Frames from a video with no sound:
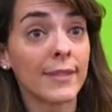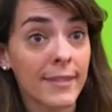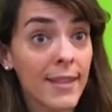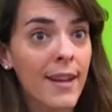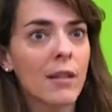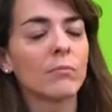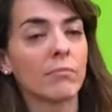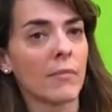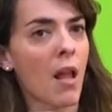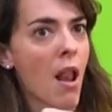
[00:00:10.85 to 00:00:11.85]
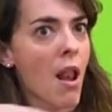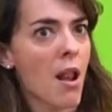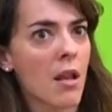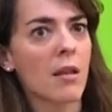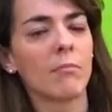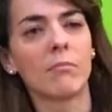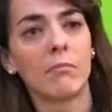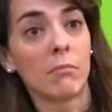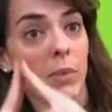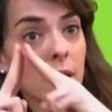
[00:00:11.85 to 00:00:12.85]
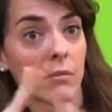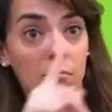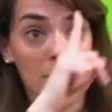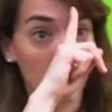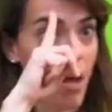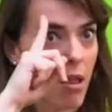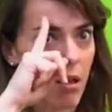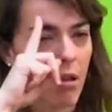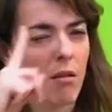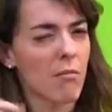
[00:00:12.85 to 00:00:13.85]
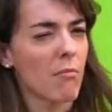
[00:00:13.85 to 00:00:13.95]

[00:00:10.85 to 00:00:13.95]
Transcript: París-Madrid queda atrapado en ella.